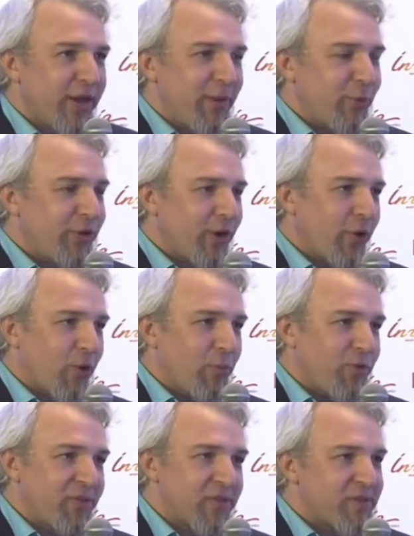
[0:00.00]
que les modèles
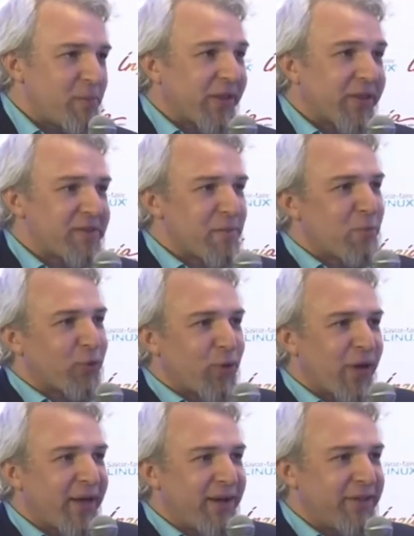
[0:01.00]
robustes, ce n'est pas très important
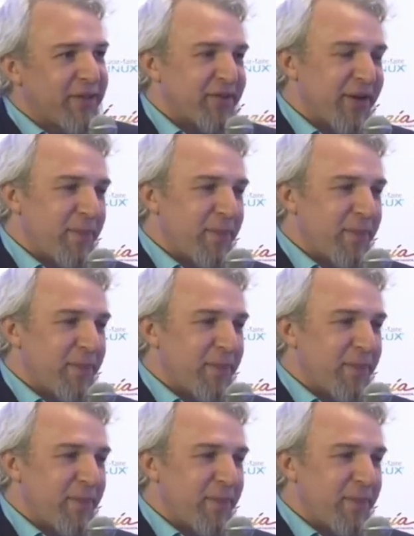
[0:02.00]
en réalité.